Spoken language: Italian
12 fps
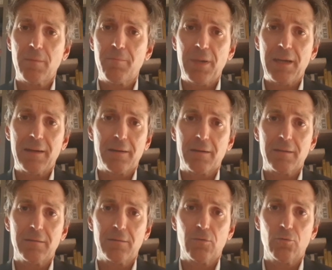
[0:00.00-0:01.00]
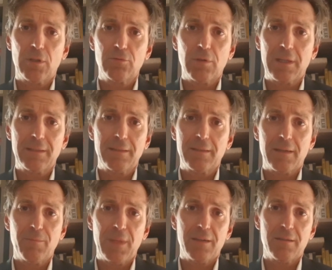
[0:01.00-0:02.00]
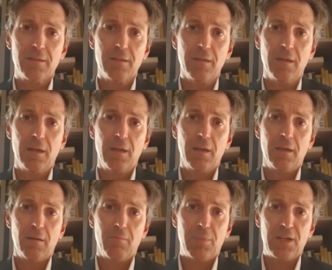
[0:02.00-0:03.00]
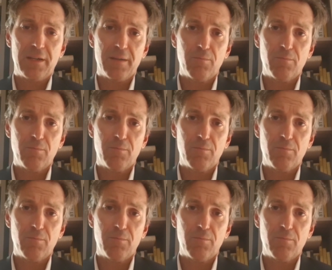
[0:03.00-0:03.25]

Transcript: per una durata di tre mesi per,